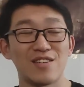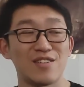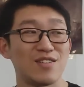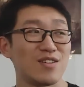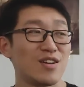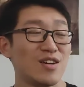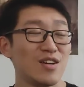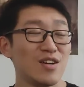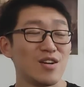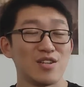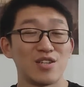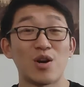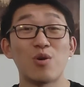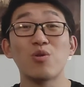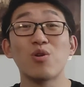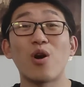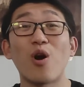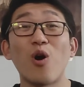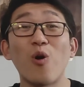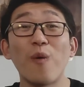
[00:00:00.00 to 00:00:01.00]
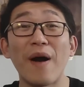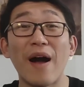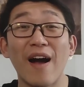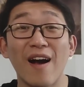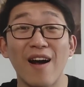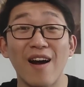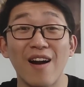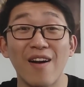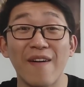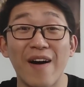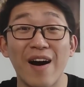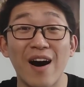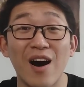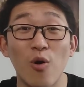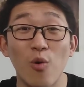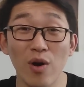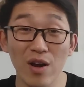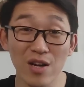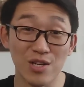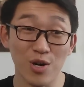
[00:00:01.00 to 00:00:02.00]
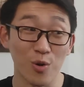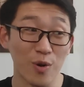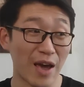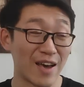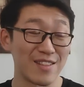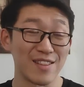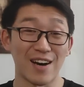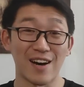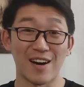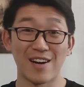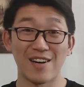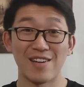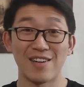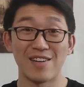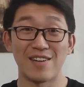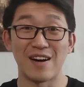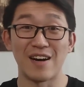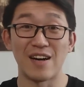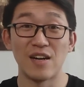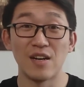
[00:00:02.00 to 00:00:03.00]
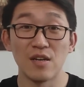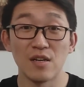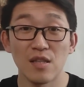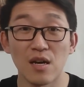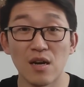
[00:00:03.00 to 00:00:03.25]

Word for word: 这抽就抽呗，是吧？我也抽烟呢啊。